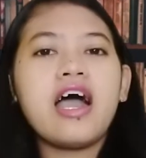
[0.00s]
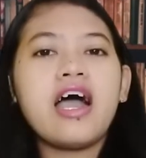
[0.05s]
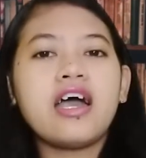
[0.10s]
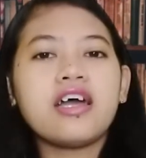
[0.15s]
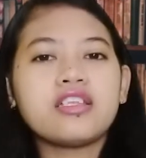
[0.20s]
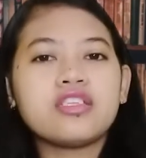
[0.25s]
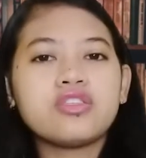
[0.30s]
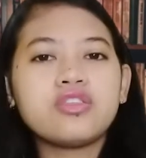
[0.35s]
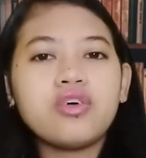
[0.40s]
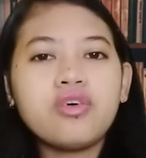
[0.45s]

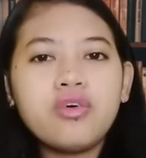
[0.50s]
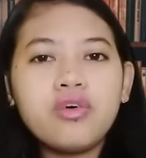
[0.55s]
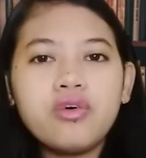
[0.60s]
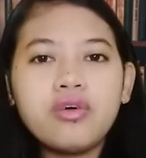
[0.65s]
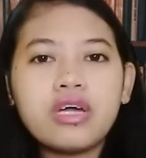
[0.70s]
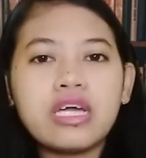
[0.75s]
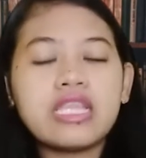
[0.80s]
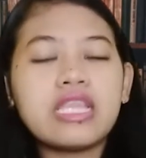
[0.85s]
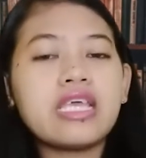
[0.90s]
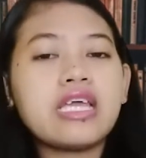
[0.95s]

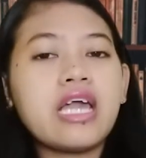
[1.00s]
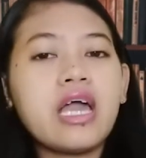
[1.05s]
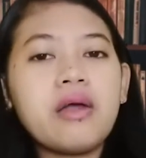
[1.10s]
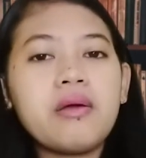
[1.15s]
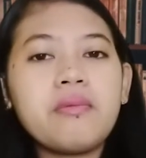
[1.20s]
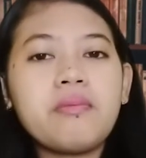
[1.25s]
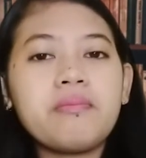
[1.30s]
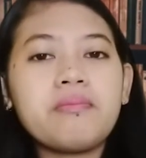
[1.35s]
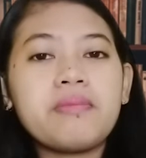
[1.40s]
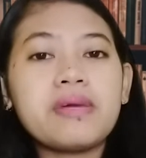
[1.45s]
atau
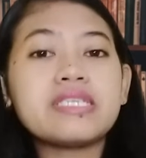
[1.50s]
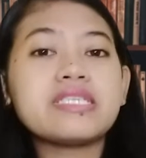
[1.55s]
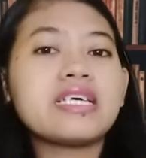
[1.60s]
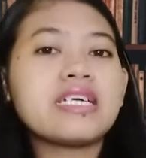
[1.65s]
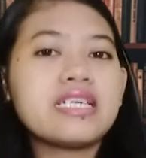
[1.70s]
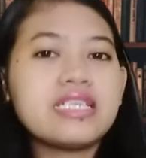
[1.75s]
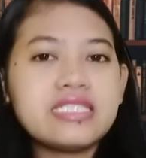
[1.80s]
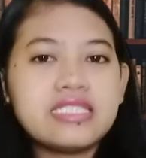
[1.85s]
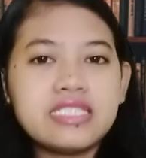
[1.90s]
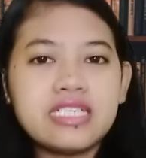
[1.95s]
ketika
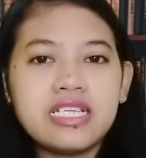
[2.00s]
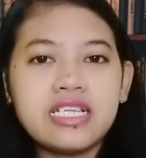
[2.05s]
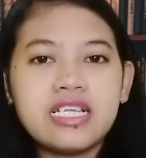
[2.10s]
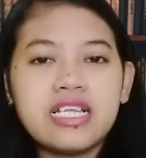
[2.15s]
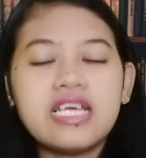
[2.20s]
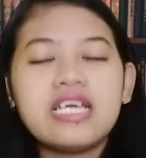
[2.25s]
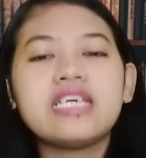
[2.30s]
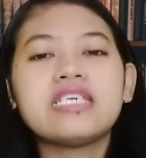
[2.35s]
masa kecil